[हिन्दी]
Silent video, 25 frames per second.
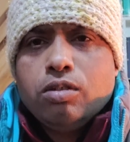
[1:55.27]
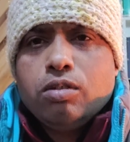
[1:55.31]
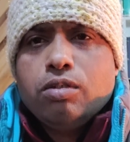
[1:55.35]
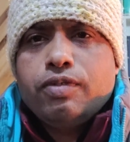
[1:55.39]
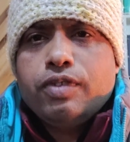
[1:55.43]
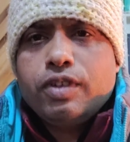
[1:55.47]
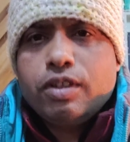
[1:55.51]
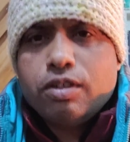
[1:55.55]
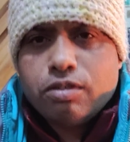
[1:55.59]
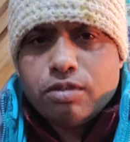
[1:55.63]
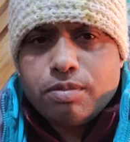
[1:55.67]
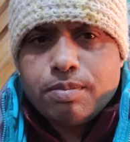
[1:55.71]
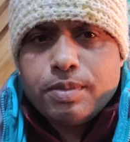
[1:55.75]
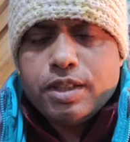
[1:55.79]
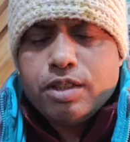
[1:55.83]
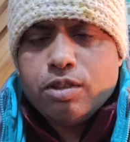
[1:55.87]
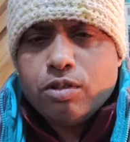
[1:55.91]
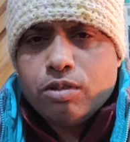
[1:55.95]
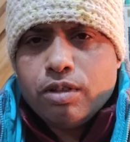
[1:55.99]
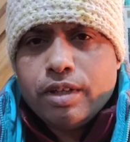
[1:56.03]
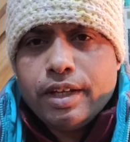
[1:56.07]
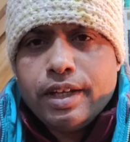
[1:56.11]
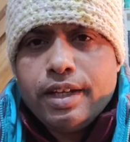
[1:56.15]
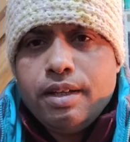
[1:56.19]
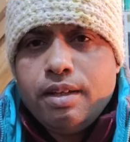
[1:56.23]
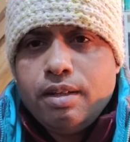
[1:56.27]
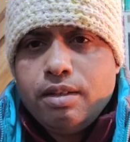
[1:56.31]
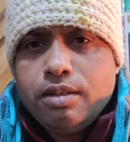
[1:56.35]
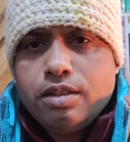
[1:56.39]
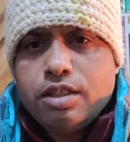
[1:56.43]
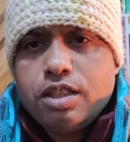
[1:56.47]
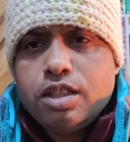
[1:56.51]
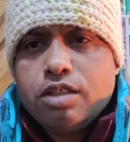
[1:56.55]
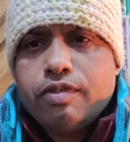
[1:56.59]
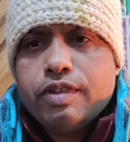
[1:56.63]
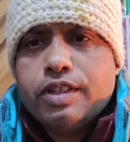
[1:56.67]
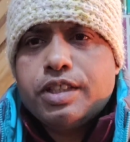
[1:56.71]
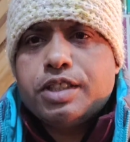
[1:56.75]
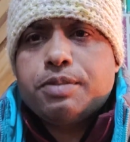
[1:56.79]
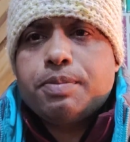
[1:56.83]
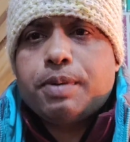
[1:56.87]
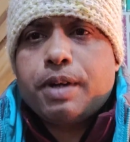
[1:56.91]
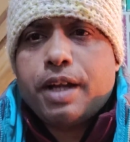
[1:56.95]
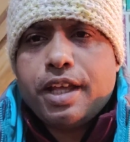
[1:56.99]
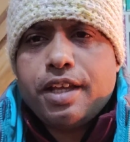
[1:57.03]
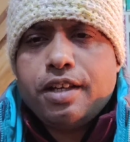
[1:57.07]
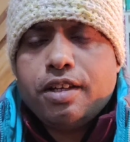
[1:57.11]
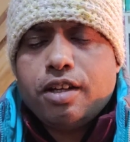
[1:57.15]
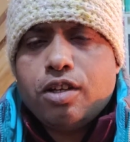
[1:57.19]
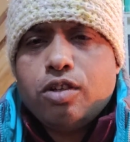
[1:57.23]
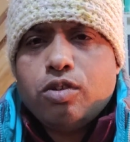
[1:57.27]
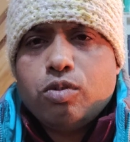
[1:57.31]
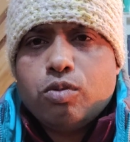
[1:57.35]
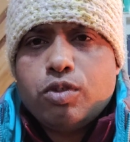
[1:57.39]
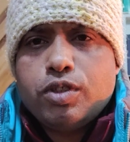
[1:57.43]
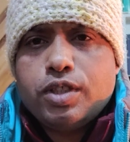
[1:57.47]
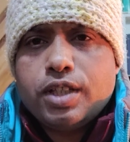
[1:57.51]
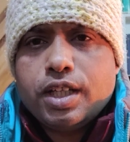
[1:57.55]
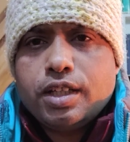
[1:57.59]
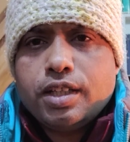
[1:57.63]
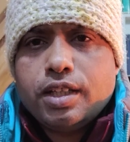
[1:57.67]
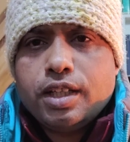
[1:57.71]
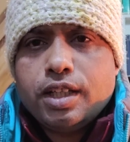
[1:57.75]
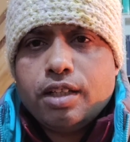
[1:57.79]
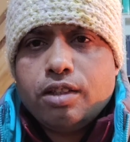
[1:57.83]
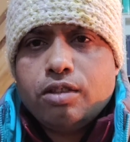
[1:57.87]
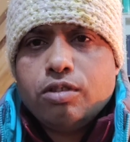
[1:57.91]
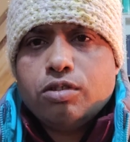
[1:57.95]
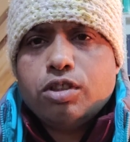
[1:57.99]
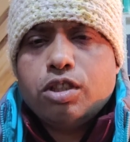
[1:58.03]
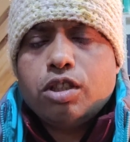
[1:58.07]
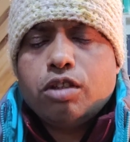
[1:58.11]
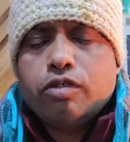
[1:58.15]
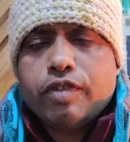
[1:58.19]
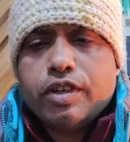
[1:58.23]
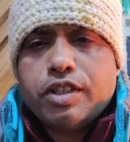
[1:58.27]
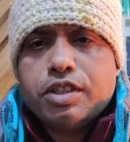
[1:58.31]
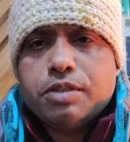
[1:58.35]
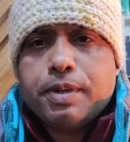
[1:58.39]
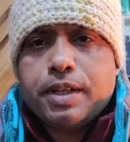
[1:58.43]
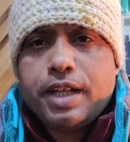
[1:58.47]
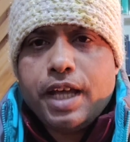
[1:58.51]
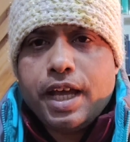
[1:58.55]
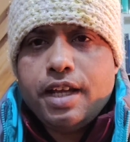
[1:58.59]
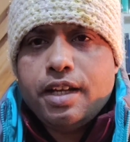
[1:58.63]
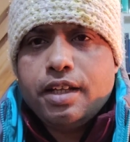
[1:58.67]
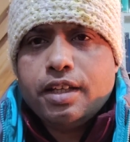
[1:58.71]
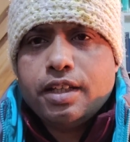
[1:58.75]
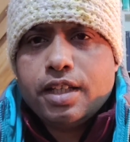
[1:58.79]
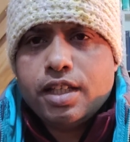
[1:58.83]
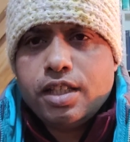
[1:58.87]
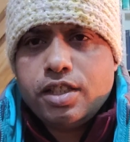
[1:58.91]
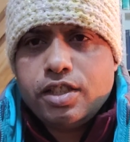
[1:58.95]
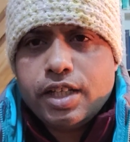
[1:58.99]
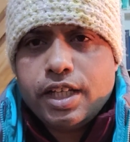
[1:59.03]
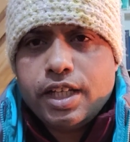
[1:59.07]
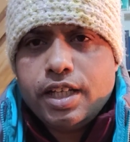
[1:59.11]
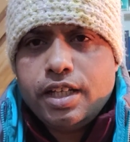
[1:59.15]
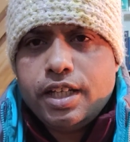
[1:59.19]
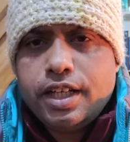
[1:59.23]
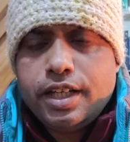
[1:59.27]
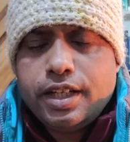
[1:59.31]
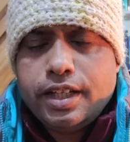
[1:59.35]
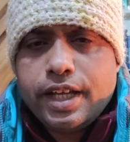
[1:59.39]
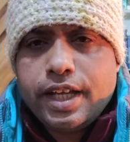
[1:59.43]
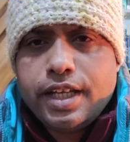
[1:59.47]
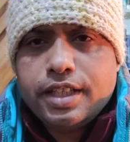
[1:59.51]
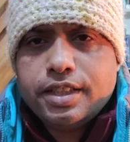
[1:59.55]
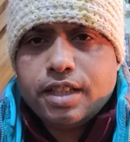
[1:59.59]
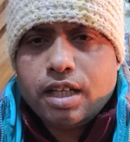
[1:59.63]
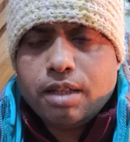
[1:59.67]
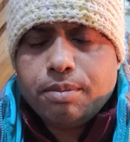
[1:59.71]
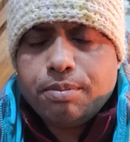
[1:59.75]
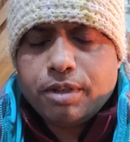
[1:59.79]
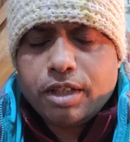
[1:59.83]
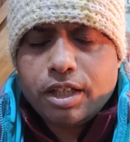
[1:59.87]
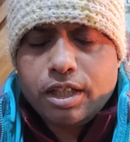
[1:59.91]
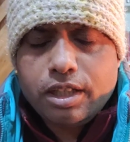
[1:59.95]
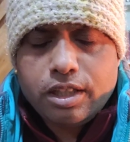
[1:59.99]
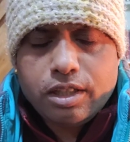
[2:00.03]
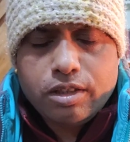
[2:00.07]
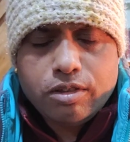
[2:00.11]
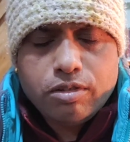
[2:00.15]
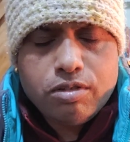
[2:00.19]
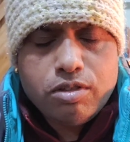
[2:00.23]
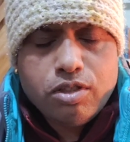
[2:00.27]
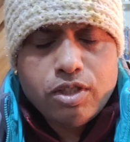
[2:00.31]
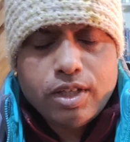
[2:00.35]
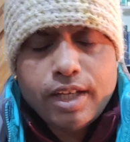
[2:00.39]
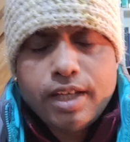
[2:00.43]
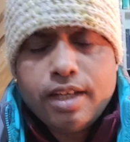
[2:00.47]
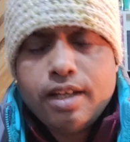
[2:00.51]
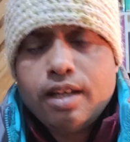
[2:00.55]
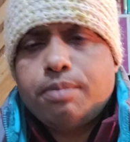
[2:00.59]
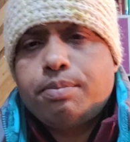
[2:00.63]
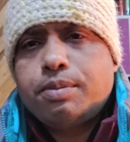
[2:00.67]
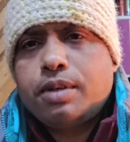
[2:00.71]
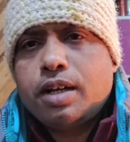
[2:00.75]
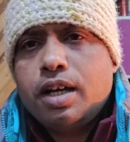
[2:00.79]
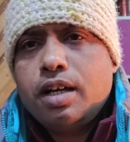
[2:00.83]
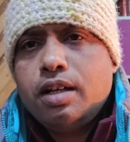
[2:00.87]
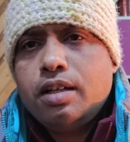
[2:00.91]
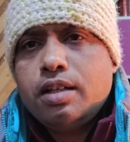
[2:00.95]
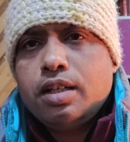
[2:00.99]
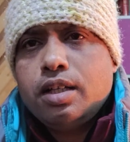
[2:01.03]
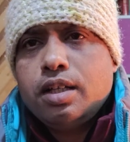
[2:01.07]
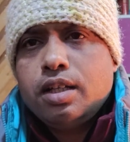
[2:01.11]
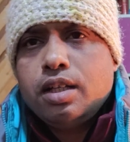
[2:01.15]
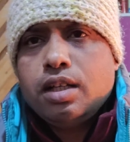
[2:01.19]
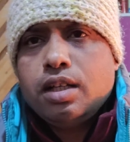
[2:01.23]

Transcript: तो फिर उसमें जो है सीक्वेंस पढ़ाई का टूट जाता है तो सीक्वेंस बनाए रखें चाहे नेट का एग्ज़ाम के लिए हो चाहे आपका